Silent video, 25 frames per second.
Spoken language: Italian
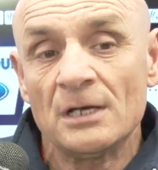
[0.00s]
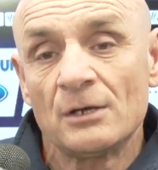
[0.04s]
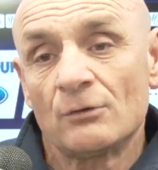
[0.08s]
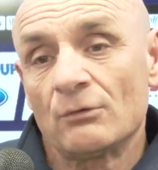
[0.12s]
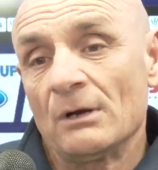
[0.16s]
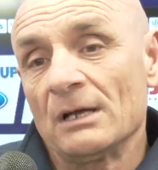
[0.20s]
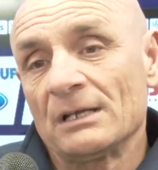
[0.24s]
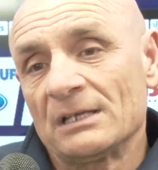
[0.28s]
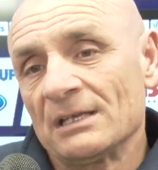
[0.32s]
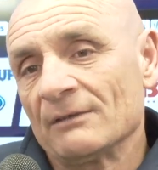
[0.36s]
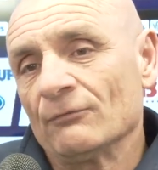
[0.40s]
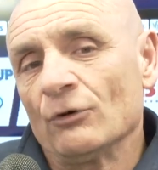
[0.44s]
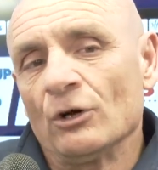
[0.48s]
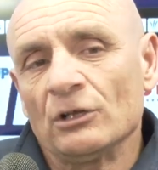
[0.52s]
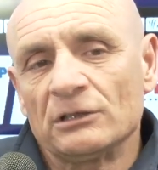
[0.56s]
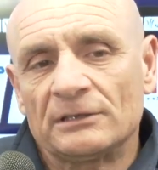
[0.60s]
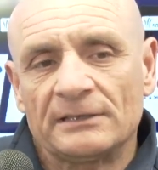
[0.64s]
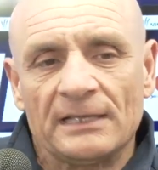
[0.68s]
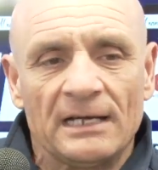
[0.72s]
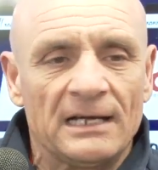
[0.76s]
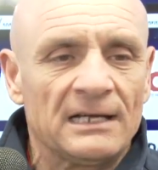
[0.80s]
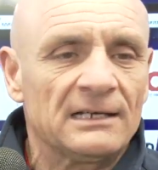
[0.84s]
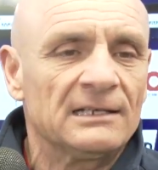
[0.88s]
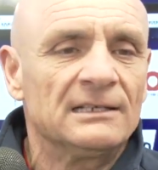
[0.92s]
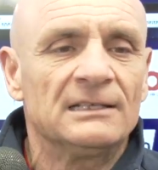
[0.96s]
qualche
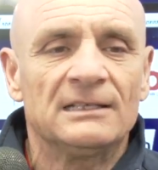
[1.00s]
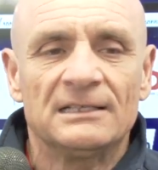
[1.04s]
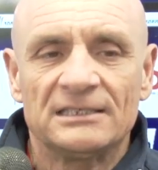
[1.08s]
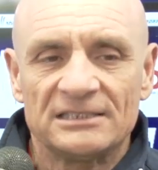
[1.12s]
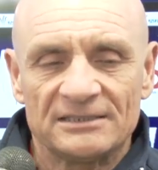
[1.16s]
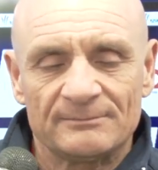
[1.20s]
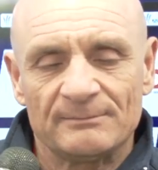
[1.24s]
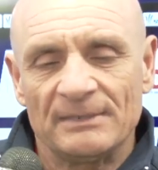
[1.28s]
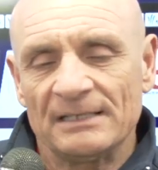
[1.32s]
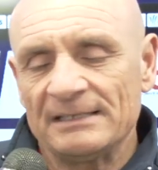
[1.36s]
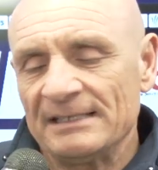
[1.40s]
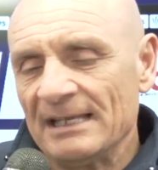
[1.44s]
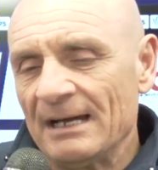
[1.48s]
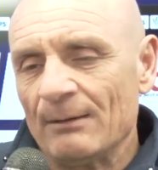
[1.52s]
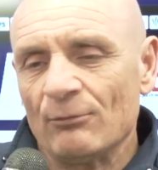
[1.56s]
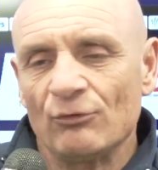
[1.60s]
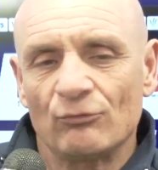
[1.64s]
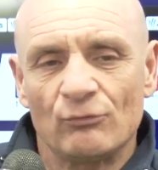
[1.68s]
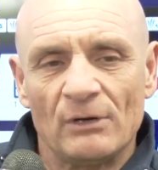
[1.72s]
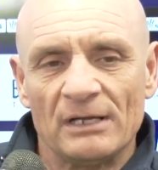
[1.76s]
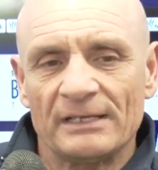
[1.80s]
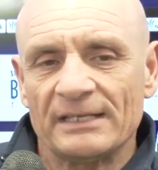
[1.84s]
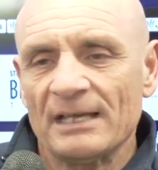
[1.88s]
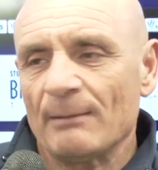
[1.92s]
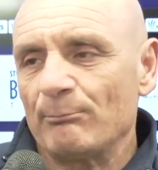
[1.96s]
volta sbagliamo
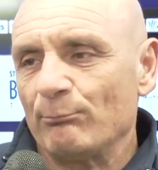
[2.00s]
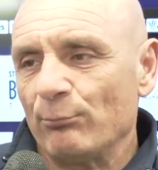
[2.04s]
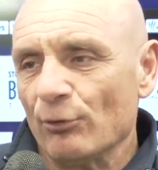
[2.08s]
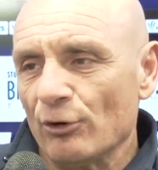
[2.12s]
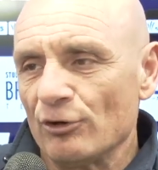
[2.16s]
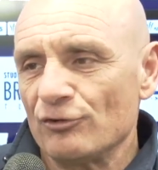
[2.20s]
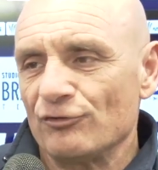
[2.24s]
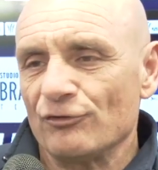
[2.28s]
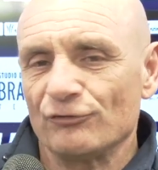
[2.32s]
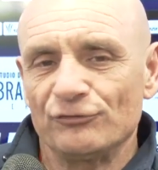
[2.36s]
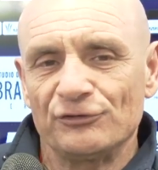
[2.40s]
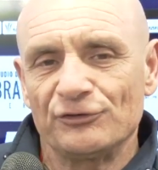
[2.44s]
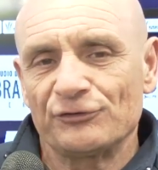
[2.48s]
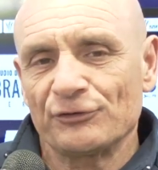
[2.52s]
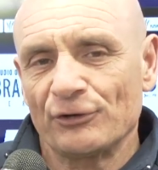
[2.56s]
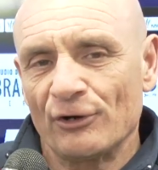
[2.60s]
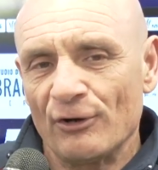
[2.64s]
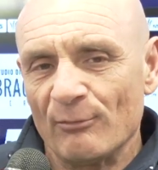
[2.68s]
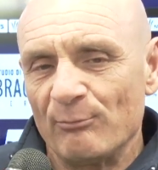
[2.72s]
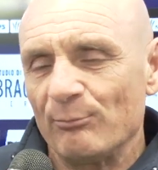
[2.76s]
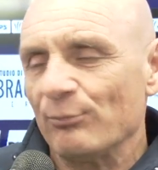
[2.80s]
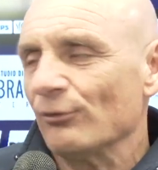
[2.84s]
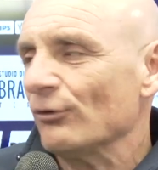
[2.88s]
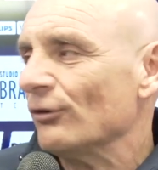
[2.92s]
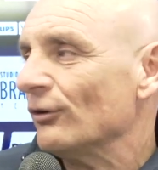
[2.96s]
qualche appoggio di
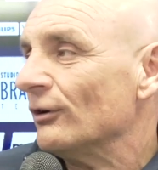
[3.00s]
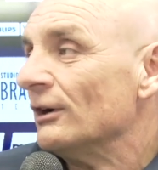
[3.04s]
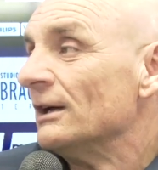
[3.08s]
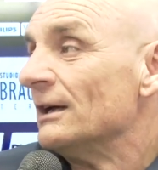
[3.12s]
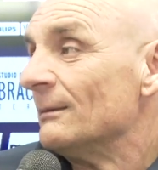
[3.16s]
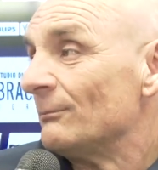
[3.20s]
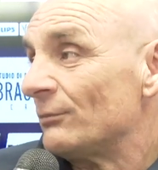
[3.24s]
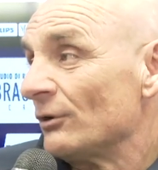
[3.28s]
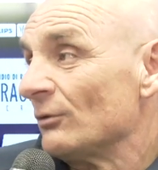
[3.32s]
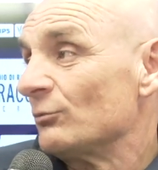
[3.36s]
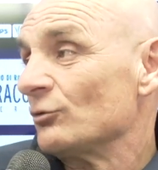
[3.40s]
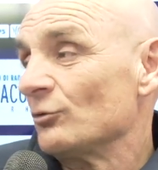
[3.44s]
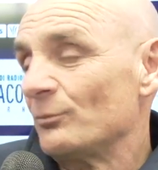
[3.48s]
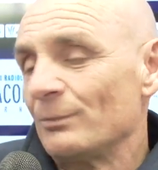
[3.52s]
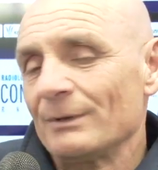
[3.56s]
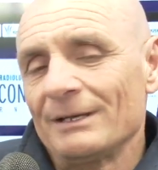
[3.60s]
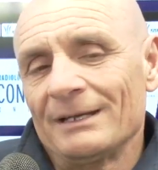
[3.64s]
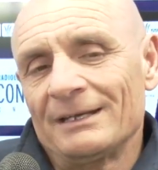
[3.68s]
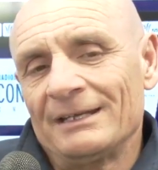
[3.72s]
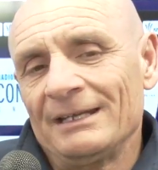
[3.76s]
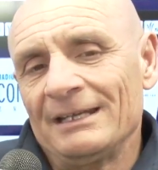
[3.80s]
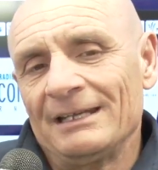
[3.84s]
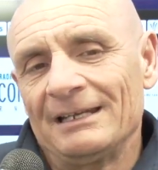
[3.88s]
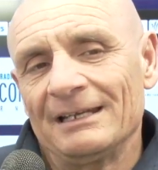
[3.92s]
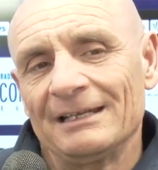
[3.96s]
troppo, proprio
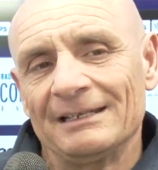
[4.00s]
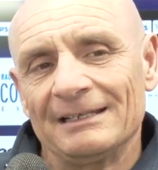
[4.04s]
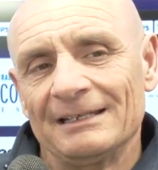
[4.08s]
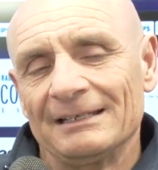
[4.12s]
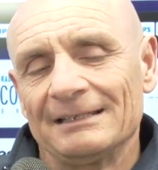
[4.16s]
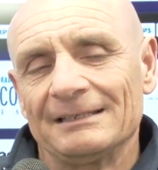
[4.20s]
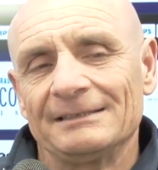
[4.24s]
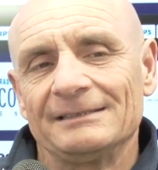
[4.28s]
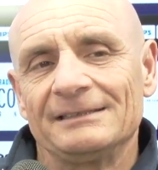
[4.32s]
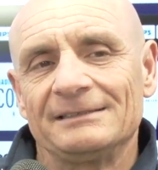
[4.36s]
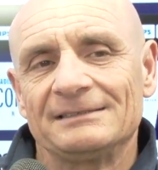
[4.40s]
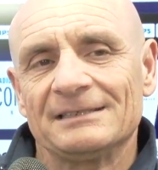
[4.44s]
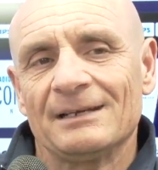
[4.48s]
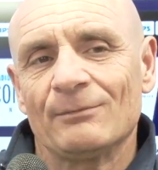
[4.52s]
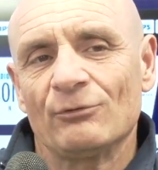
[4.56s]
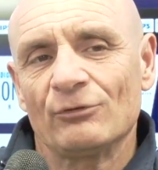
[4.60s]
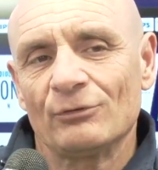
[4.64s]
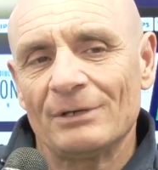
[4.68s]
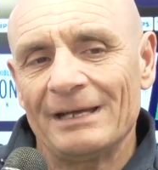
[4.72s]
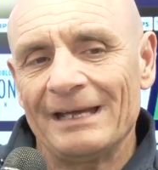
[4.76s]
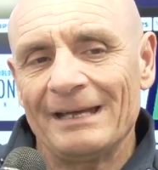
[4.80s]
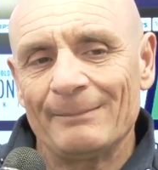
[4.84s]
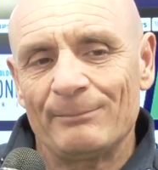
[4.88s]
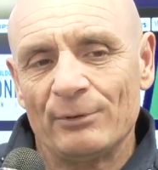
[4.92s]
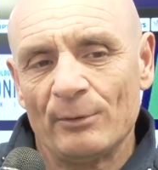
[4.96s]
perché la, la,
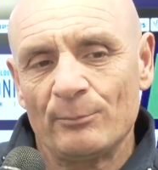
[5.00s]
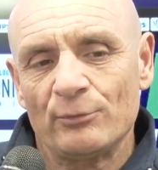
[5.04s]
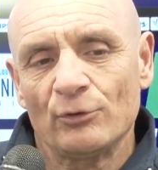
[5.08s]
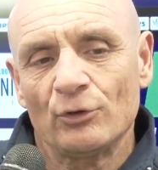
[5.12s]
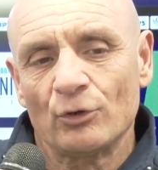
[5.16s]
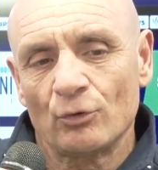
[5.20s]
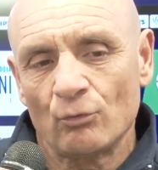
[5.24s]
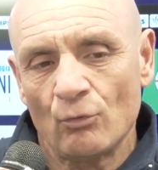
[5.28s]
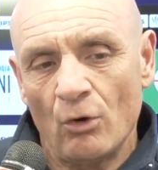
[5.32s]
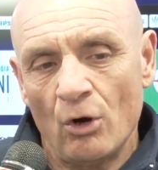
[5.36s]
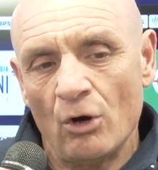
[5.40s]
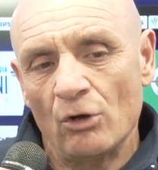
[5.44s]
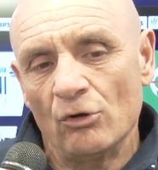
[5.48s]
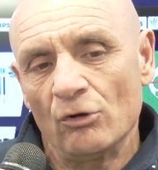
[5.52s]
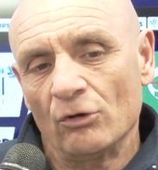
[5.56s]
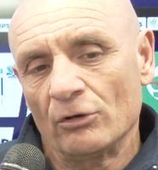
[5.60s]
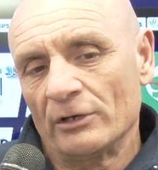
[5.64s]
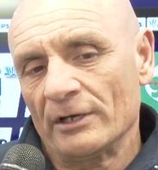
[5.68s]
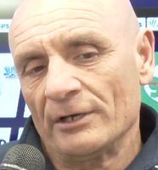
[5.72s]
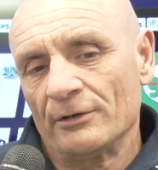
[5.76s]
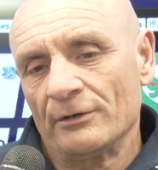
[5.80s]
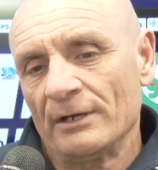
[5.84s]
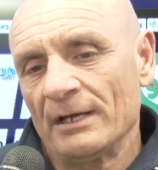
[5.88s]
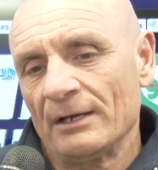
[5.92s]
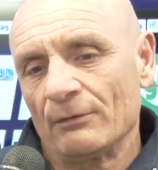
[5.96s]
diciamo, è proprio il ruolo
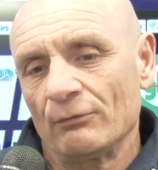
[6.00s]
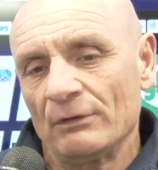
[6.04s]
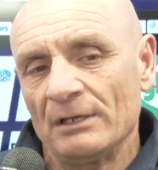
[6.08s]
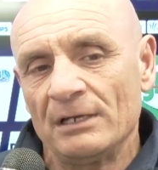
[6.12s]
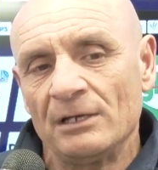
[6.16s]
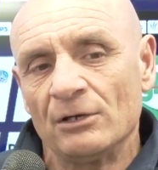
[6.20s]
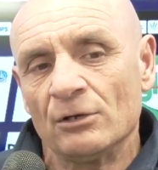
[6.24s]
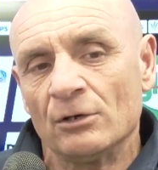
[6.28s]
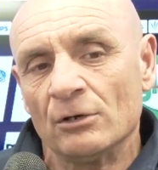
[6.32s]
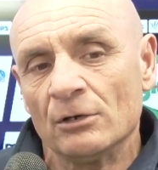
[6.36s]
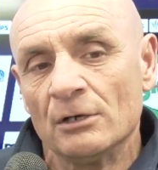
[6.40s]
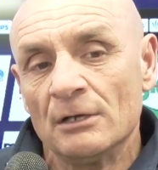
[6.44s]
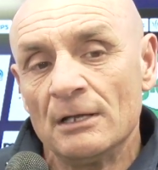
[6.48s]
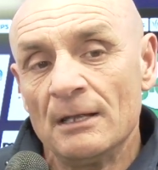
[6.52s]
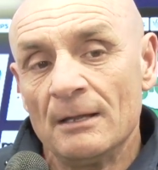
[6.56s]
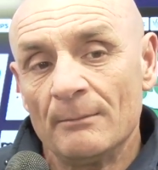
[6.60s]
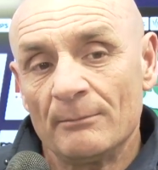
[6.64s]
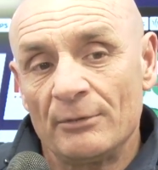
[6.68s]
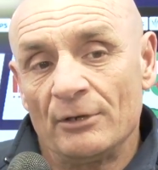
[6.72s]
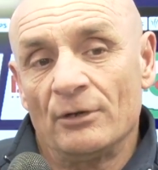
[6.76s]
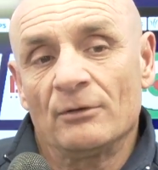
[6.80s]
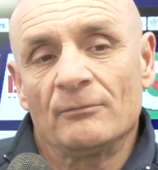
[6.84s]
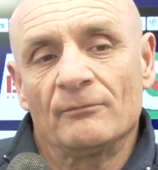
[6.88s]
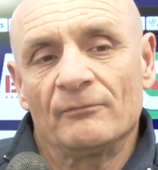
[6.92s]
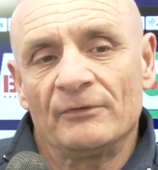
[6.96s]
che non è quello,
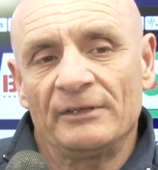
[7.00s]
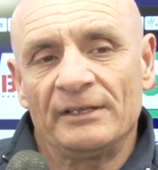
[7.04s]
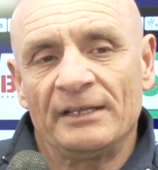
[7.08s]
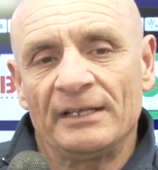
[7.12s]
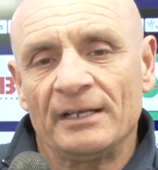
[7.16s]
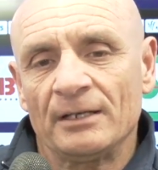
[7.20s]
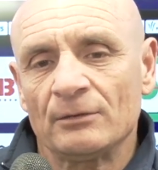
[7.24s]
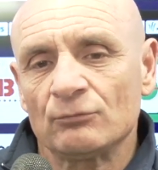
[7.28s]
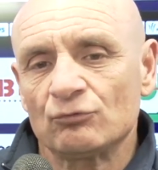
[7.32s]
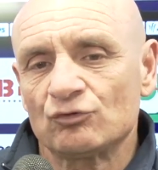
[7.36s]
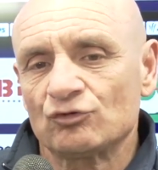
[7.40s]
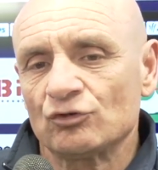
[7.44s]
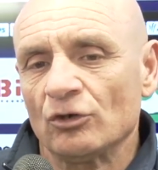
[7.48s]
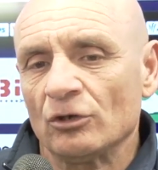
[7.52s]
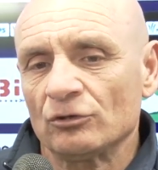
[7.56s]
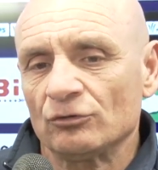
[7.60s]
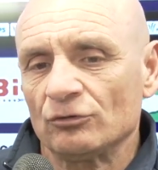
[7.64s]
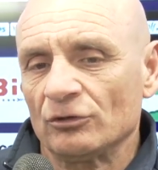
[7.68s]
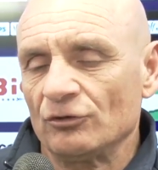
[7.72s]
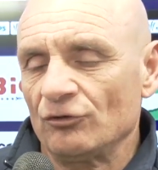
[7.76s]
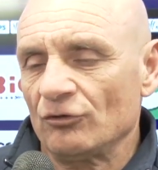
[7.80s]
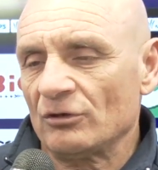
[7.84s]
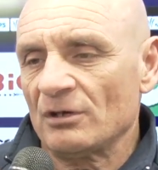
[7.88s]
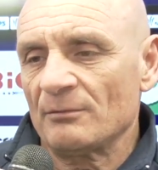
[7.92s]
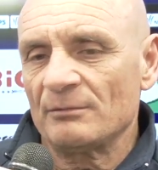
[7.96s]
però vedere
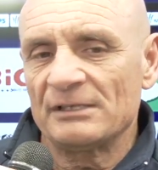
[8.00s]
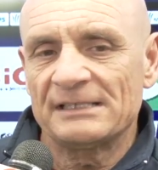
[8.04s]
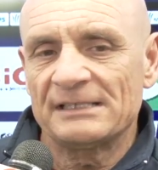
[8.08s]
Russotto che gioca a